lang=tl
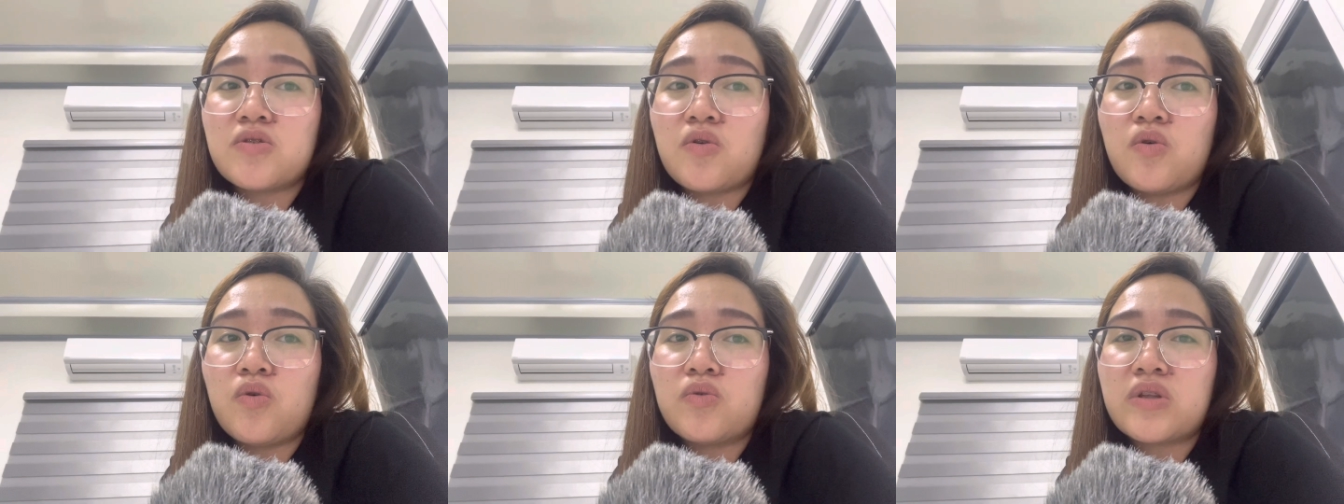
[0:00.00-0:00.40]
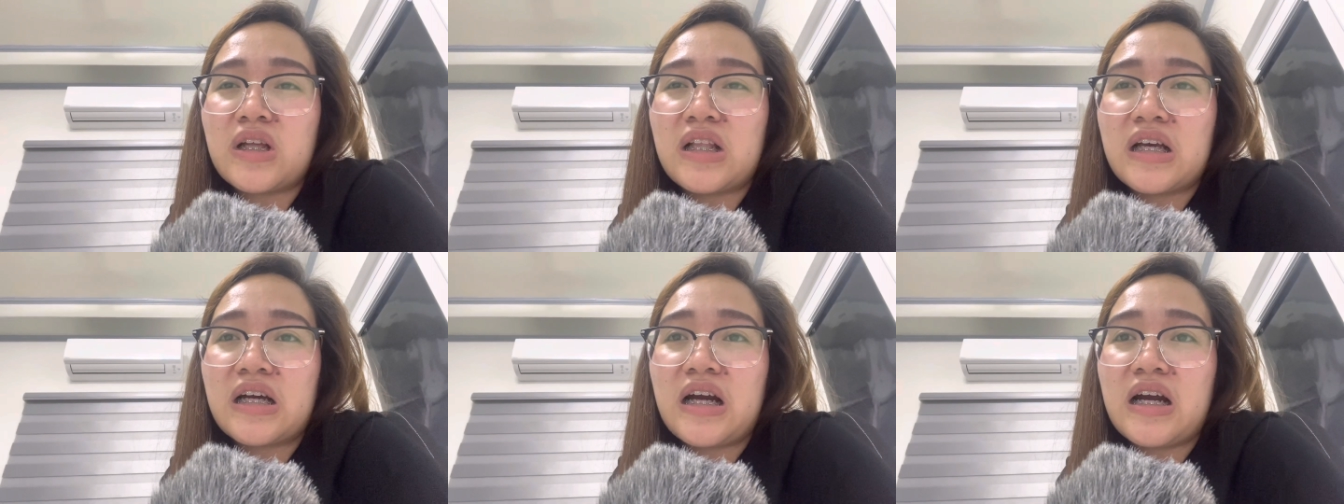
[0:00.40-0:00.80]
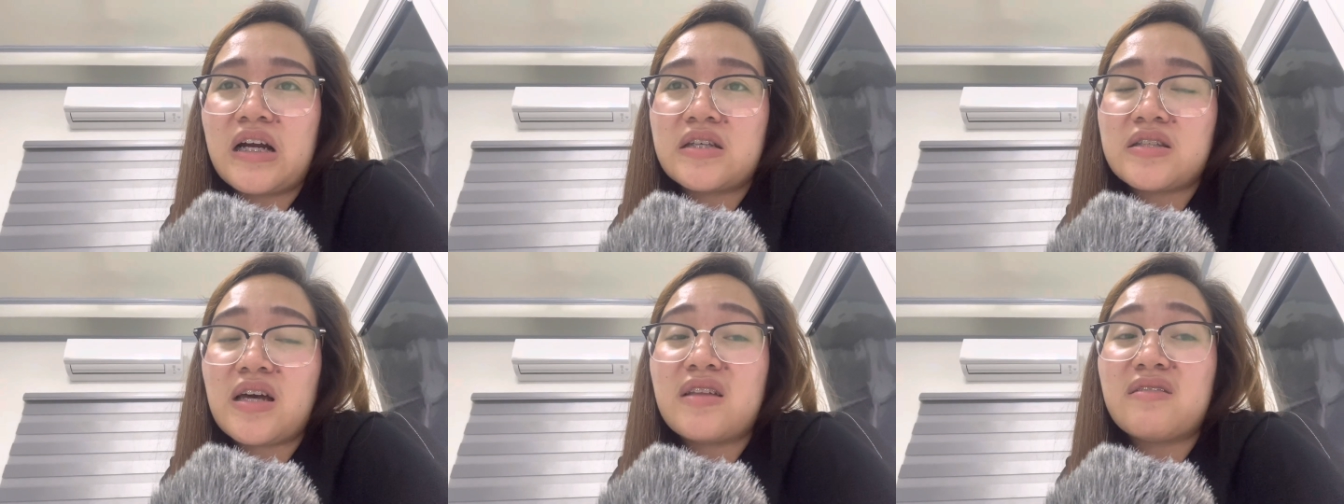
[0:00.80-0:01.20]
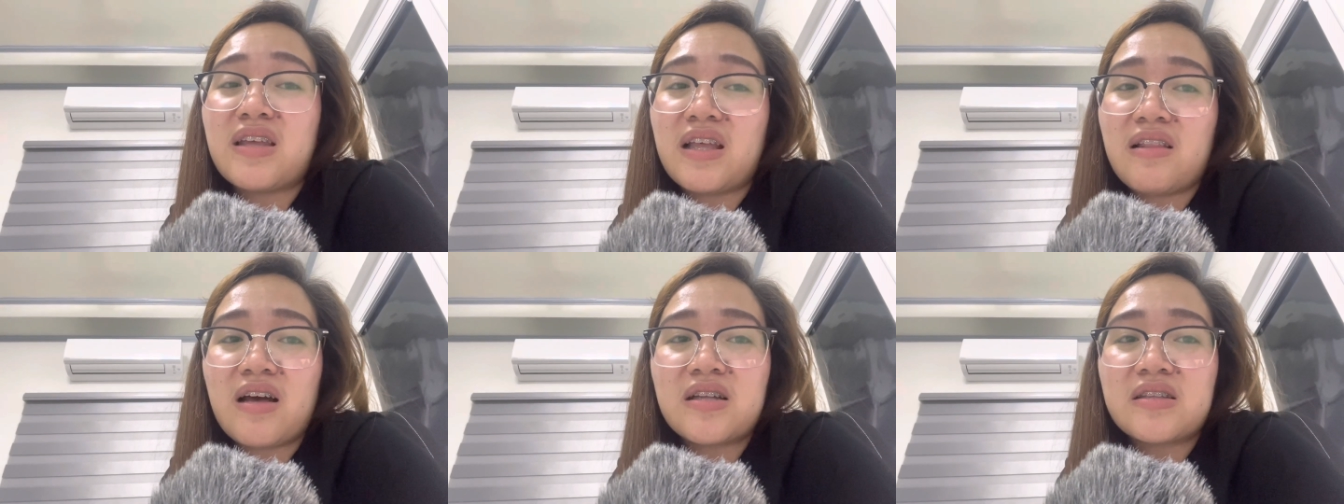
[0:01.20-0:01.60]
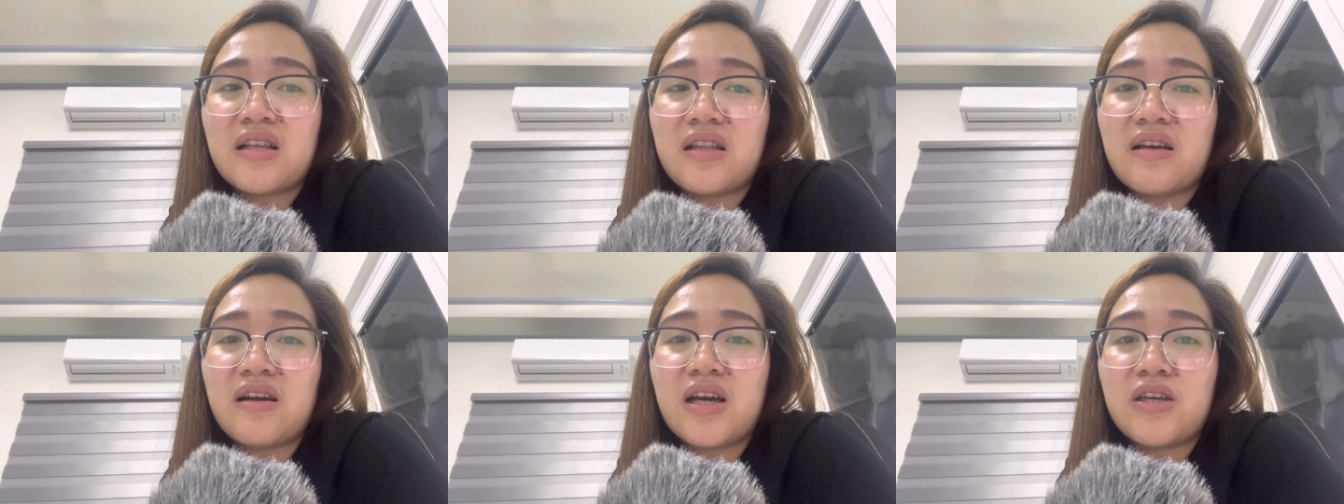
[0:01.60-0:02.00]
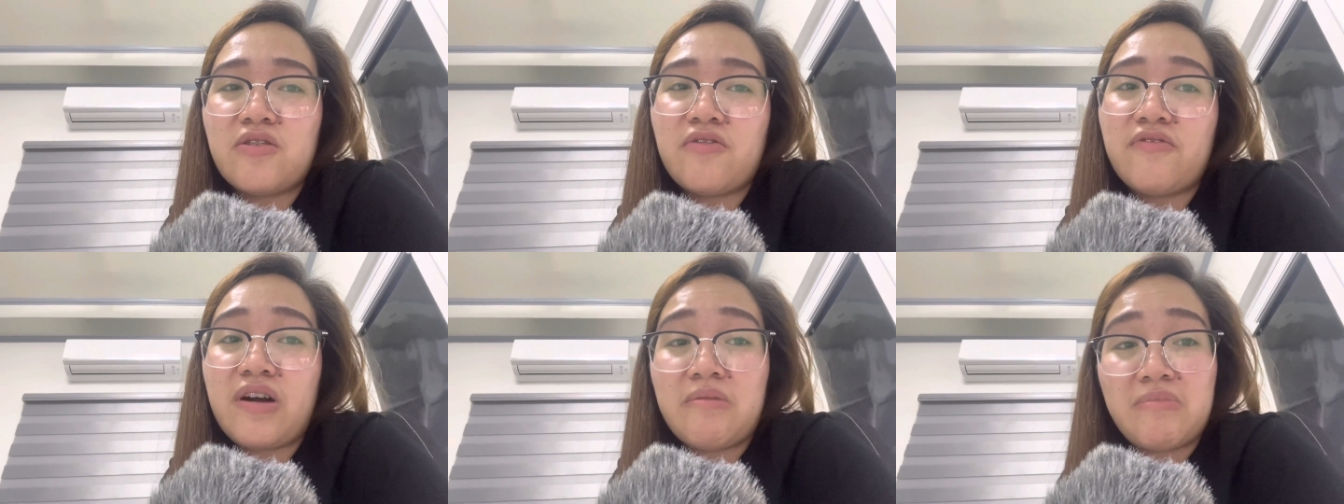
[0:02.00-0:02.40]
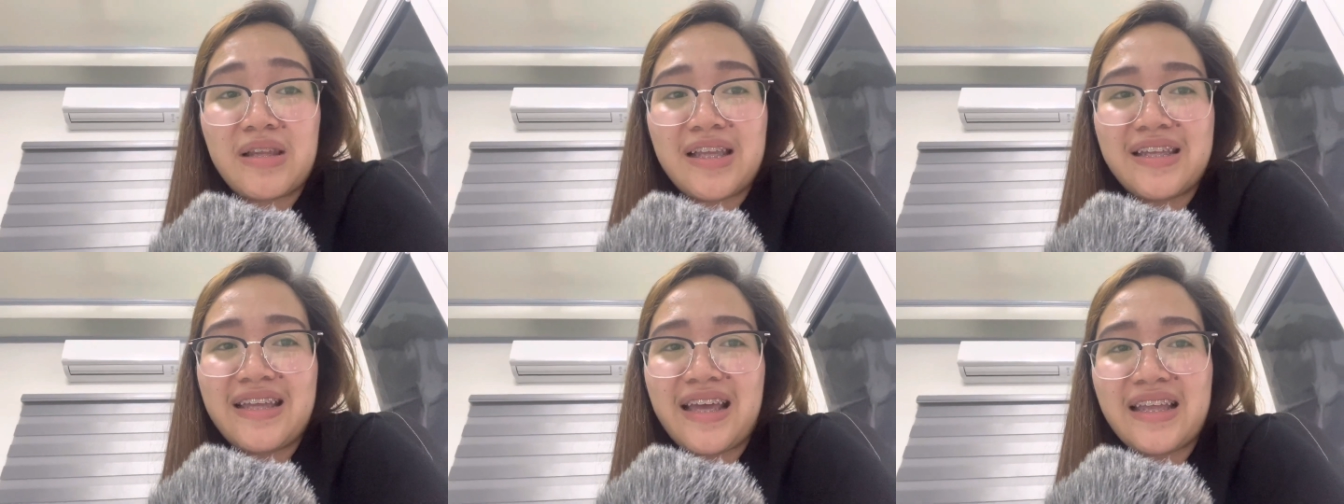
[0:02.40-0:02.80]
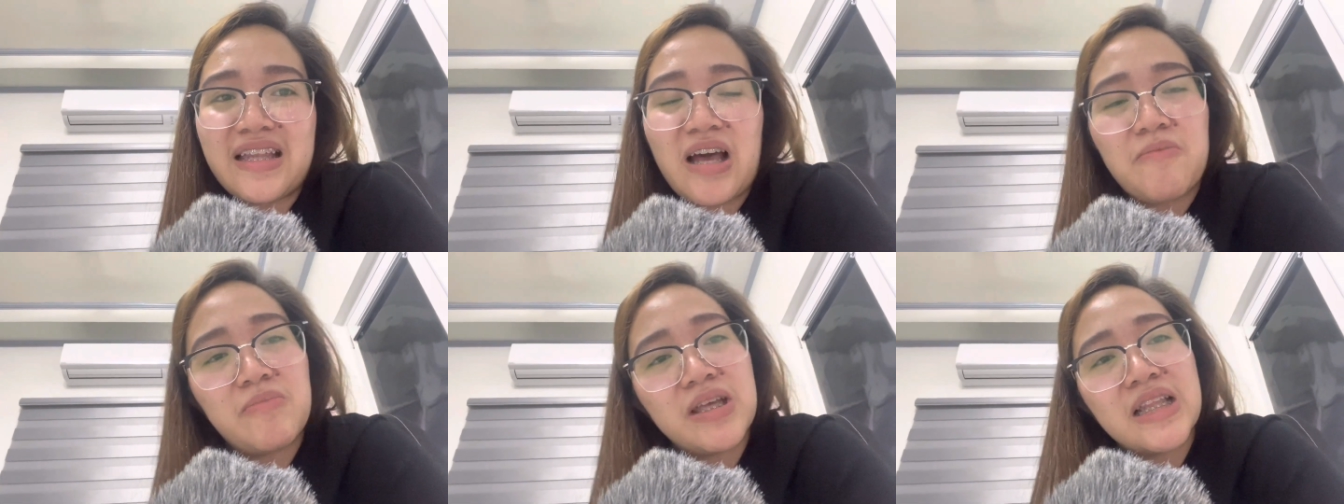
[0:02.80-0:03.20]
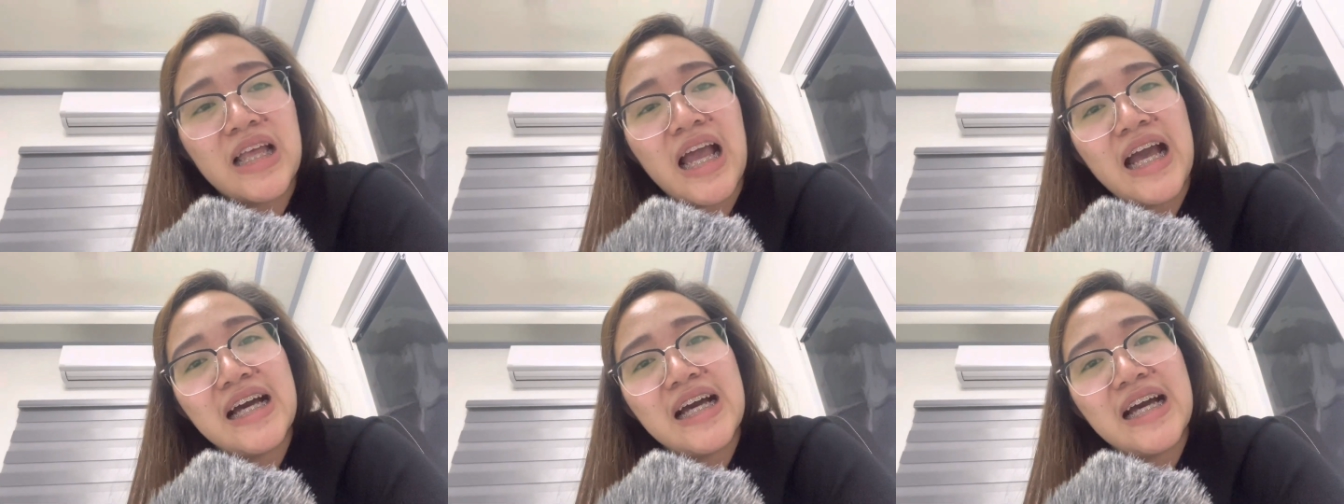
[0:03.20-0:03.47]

So, talaga, Sunday lang talaga yung family day namin.